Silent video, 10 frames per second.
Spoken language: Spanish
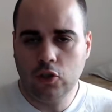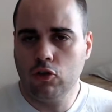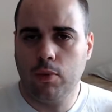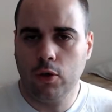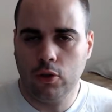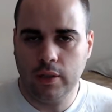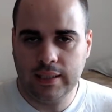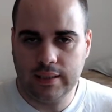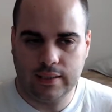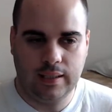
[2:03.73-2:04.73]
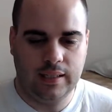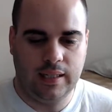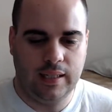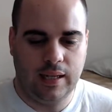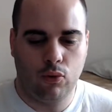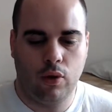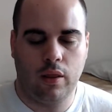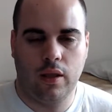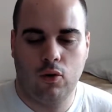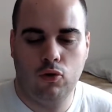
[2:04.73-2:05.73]
botones tenían la
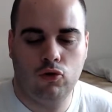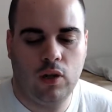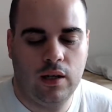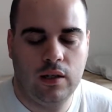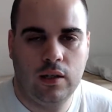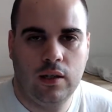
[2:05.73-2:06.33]
dureza justa